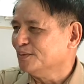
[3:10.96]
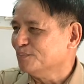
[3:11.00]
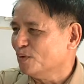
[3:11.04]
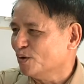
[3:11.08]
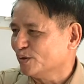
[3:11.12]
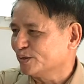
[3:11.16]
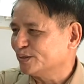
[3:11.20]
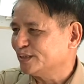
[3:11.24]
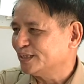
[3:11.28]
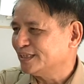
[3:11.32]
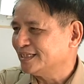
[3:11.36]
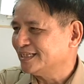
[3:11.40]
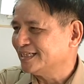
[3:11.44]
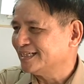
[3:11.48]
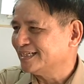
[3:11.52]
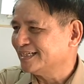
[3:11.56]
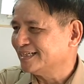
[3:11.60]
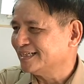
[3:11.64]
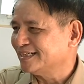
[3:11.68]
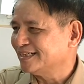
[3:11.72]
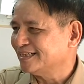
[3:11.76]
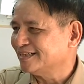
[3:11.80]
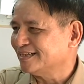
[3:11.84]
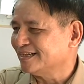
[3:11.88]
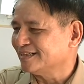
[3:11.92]
vào cấp ủy khu
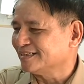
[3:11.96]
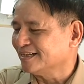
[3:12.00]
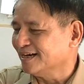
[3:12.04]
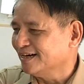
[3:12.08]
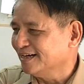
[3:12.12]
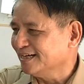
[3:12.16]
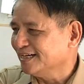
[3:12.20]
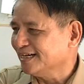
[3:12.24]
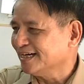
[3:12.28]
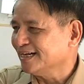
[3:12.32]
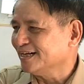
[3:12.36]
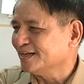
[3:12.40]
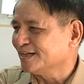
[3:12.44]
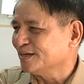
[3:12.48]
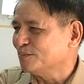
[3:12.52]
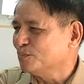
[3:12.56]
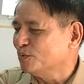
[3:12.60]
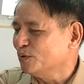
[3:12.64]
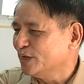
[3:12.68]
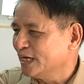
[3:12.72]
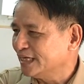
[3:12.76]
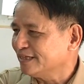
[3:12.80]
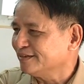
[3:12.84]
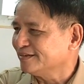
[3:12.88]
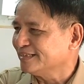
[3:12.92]
phố phường 1 quận
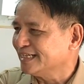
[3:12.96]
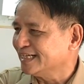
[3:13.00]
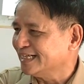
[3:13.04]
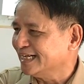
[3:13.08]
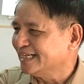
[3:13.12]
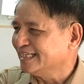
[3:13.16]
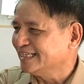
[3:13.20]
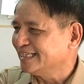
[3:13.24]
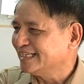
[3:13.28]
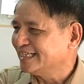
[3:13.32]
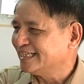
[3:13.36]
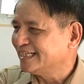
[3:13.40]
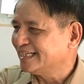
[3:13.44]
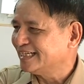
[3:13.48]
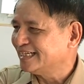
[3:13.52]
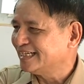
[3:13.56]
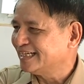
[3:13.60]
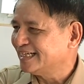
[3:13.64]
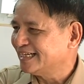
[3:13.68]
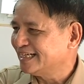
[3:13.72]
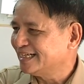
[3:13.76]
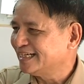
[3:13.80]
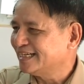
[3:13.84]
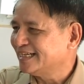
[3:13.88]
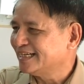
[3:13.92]
3 từ năm
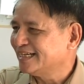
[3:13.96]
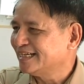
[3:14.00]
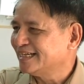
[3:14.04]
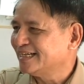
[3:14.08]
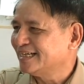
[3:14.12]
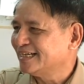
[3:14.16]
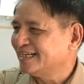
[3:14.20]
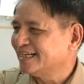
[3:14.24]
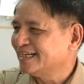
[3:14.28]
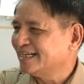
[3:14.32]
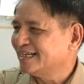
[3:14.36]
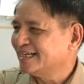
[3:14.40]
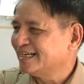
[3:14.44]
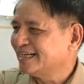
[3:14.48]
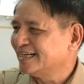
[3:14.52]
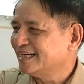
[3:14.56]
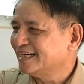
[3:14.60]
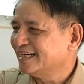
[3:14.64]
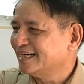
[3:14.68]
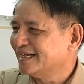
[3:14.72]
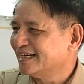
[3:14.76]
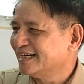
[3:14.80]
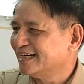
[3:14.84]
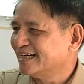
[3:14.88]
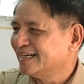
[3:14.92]
2012 đến
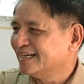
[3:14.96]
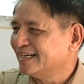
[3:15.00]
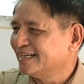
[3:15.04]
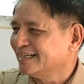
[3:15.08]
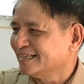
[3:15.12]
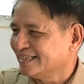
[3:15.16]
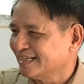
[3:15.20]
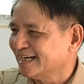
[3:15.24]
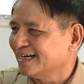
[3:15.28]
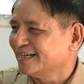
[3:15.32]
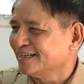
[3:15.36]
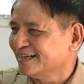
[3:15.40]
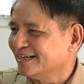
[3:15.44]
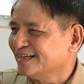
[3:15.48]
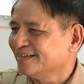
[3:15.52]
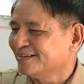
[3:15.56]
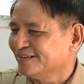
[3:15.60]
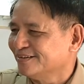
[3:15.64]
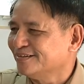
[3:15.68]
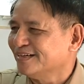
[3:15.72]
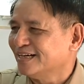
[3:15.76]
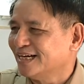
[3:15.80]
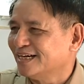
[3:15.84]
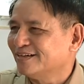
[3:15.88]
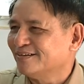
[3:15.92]
nay, ông làm chủ
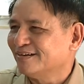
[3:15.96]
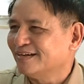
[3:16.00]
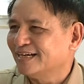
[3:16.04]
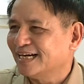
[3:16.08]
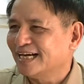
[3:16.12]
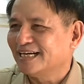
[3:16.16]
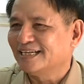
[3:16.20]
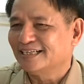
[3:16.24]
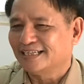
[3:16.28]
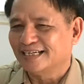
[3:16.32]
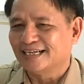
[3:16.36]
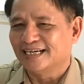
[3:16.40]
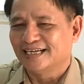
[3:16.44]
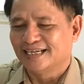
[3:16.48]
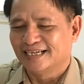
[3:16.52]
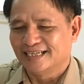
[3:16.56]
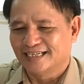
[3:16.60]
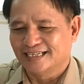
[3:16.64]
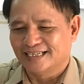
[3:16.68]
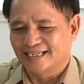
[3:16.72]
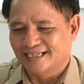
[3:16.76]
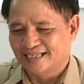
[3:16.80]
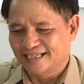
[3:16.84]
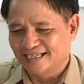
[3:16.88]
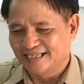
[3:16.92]
tịch Hội Cựu chiến binh
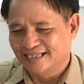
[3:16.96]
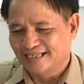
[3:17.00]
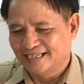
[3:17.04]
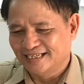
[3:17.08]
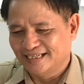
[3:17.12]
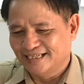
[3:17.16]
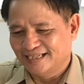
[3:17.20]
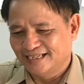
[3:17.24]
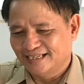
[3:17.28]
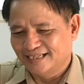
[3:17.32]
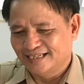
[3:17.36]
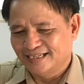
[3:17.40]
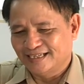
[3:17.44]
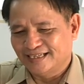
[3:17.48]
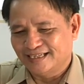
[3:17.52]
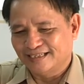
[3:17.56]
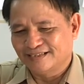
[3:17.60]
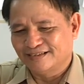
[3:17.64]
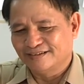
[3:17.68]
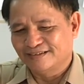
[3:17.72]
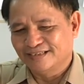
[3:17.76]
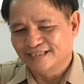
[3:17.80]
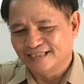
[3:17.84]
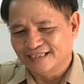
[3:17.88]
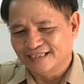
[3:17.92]
phường 1, kiêm phó chủ